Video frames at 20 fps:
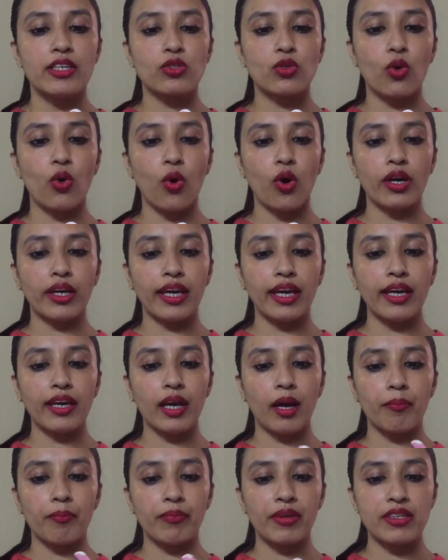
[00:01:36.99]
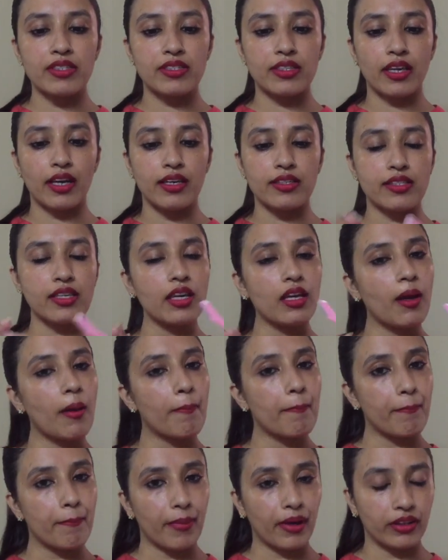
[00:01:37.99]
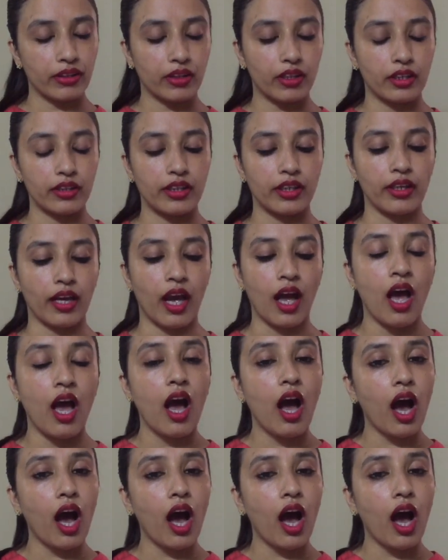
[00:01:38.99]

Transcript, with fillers: इसको अगेन आपने इस तरह से बंद कर देना